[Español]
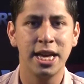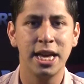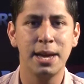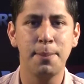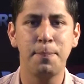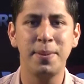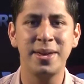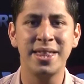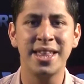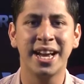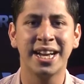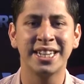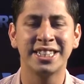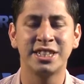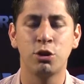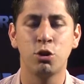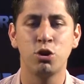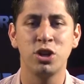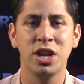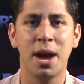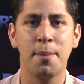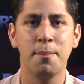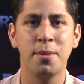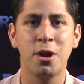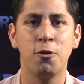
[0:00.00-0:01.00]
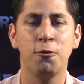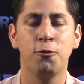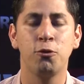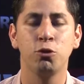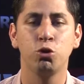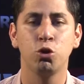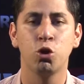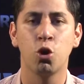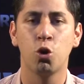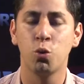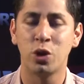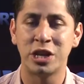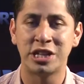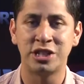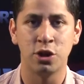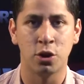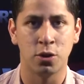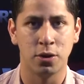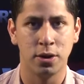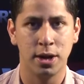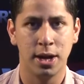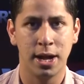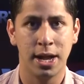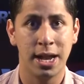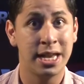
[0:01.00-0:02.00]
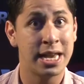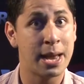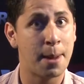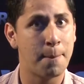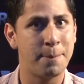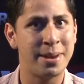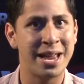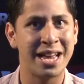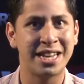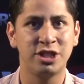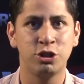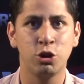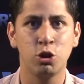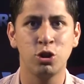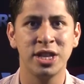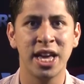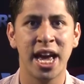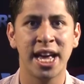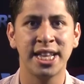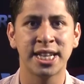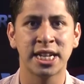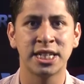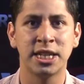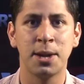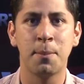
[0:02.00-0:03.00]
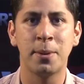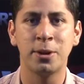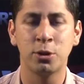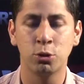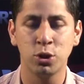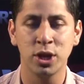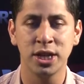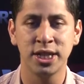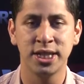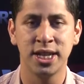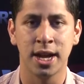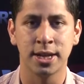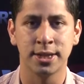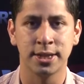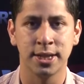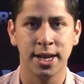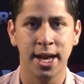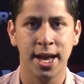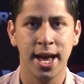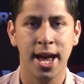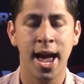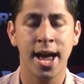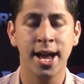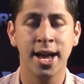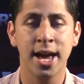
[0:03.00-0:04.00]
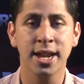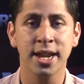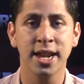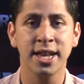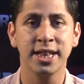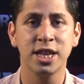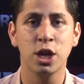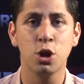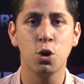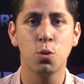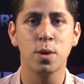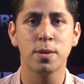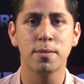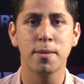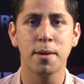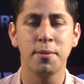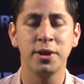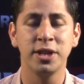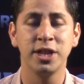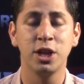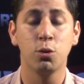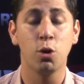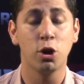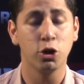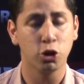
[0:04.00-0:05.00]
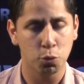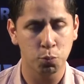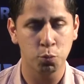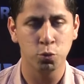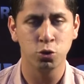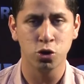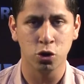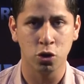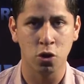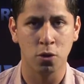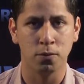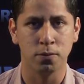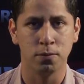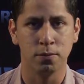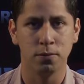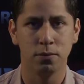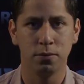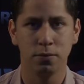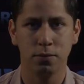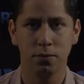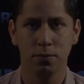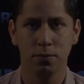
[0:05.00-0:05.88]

y pide que se lo llame a un futuro juicio. La ampliación de estas y más noticias en rtw24.com.